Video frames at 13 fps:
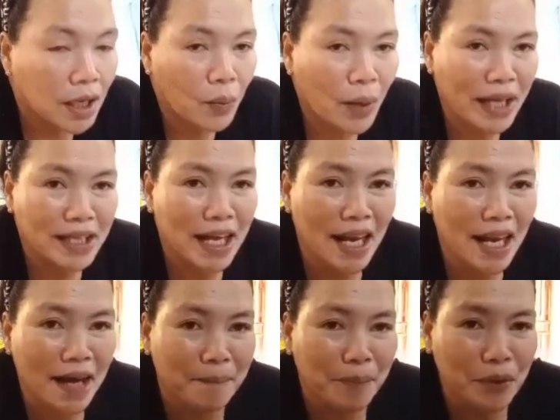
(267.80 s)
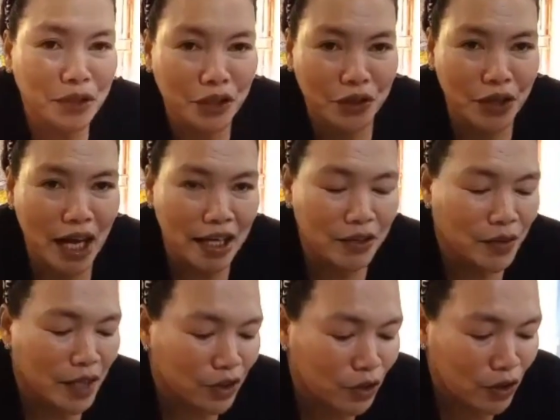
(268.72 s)
wag na lang po yung ano,
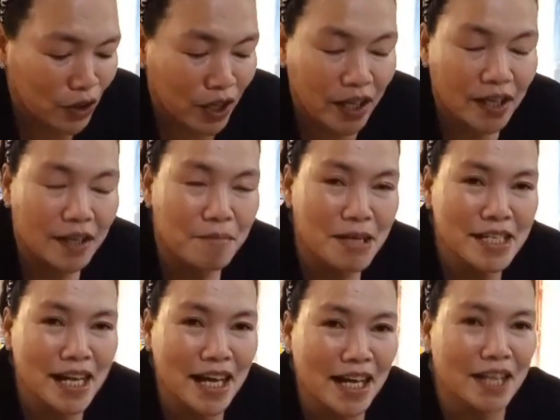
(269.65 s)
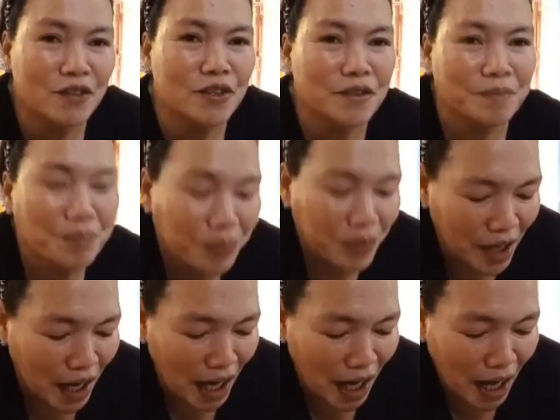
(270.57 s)
ituloy. Basta ganun.
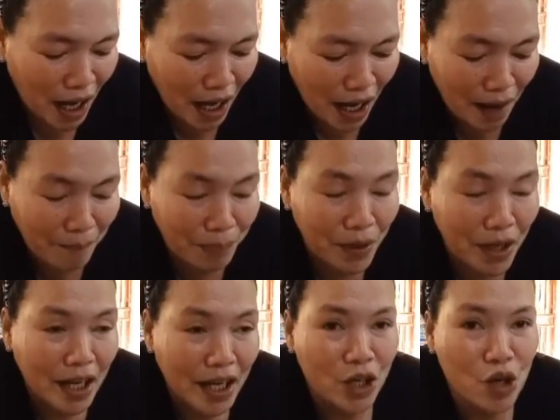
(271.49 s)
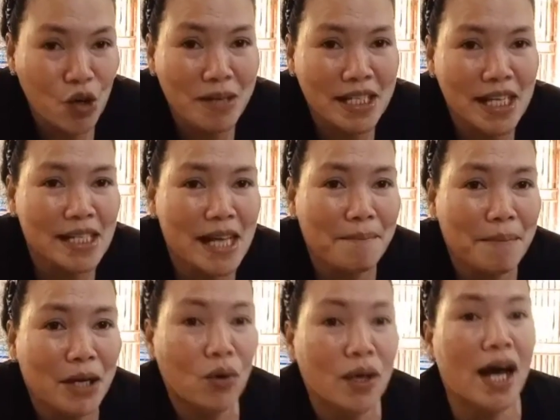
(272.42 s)
Um, yung
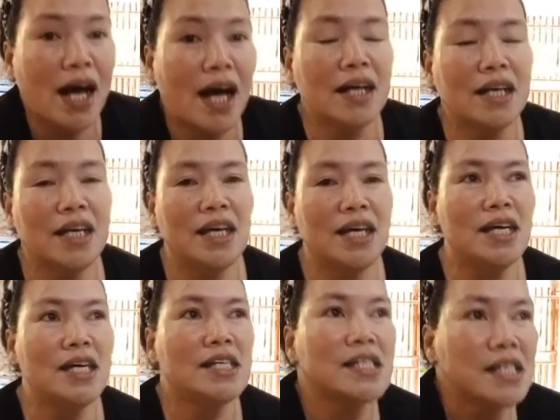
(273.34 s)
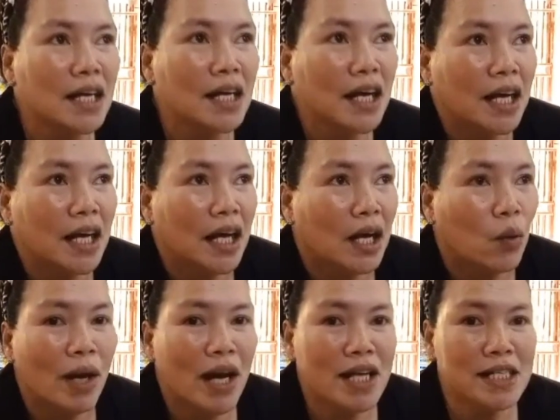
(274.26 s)
masasabi ko lang is
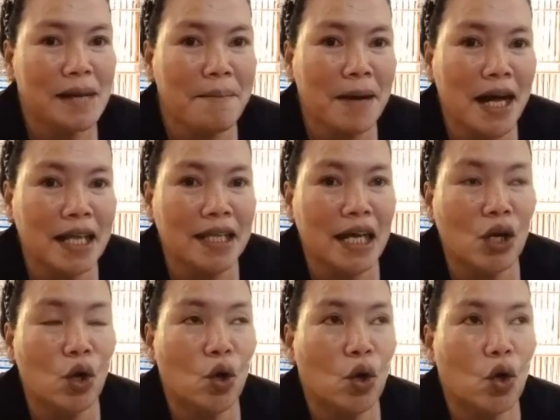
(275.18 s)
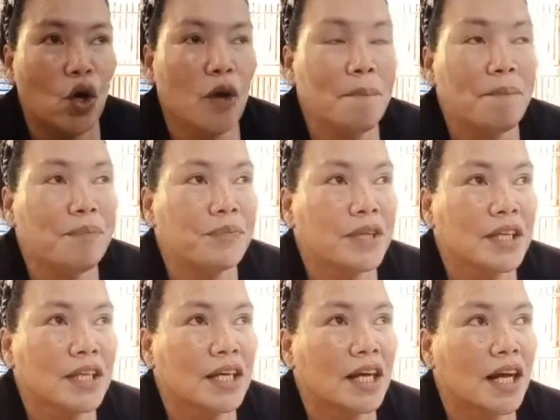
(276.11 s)
Walang samaan ng loob
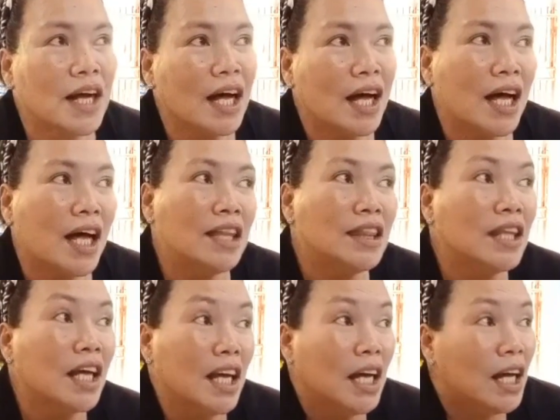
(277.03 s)
and